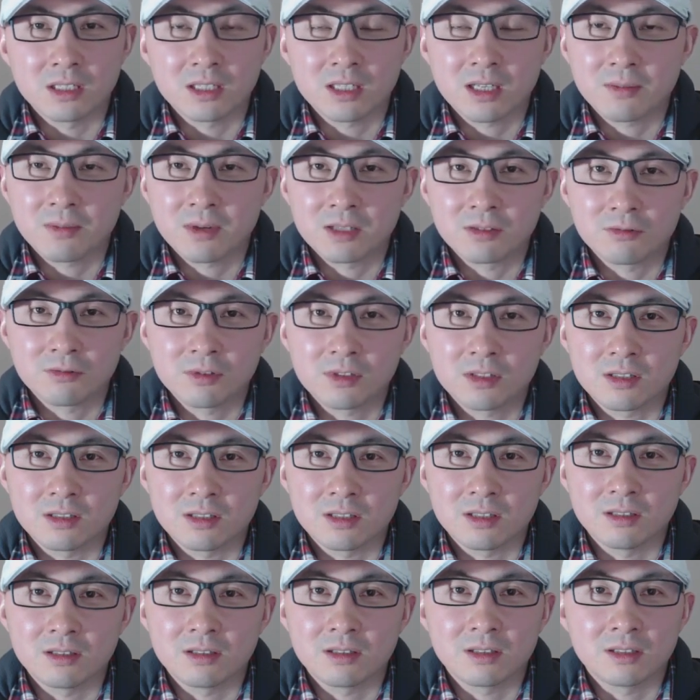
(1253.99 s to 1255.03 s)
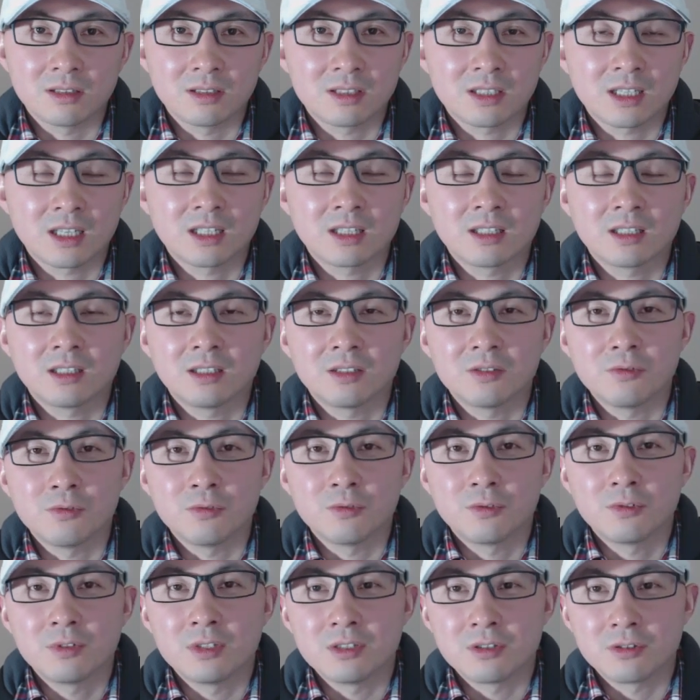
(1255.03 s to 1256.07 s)
一下判处死刑，可能加拿大的
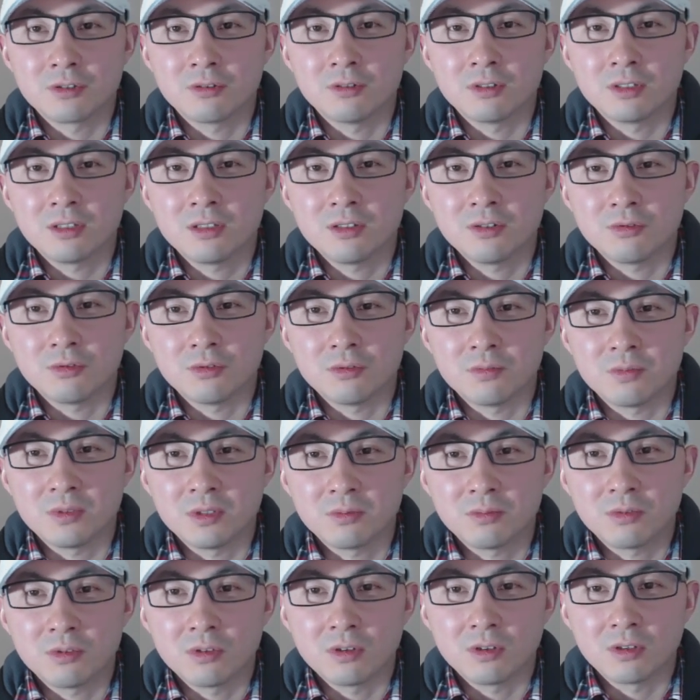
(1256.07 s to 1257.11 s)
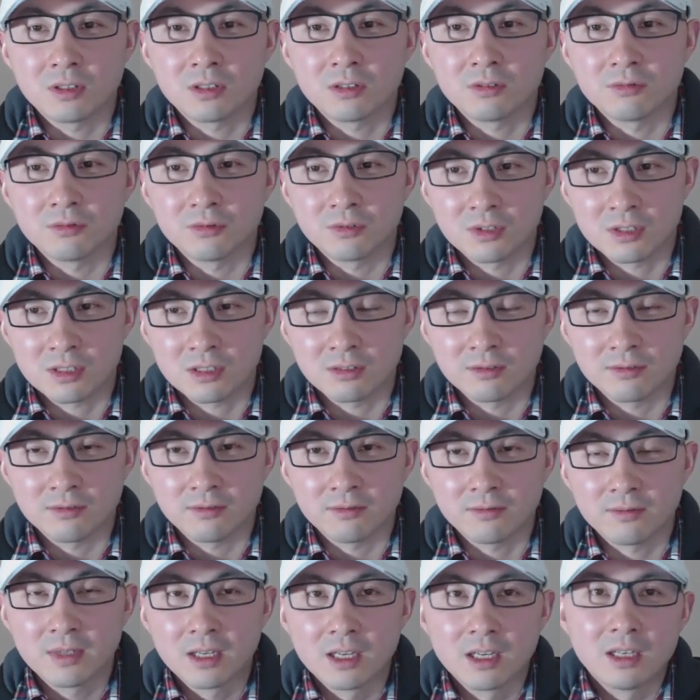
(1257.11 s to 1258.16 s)
舆论就会继续逼迫特鲁多政
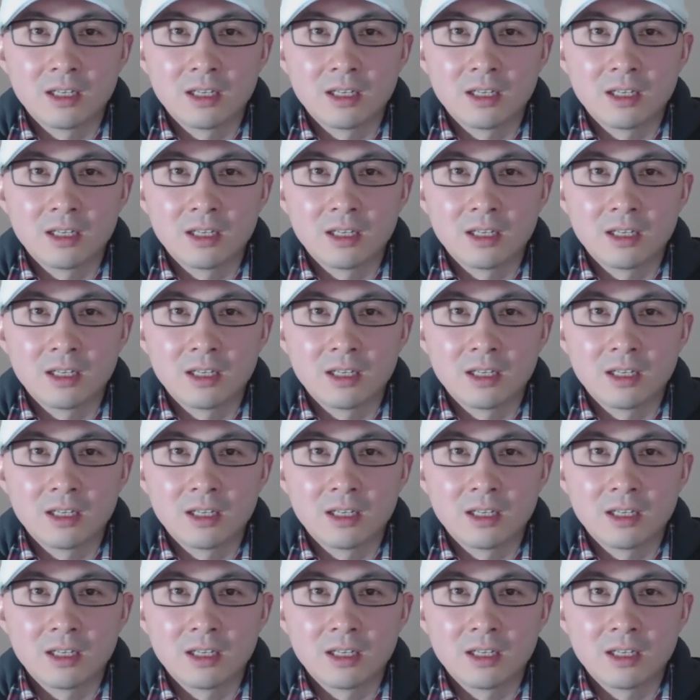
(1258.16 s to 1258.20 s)
府。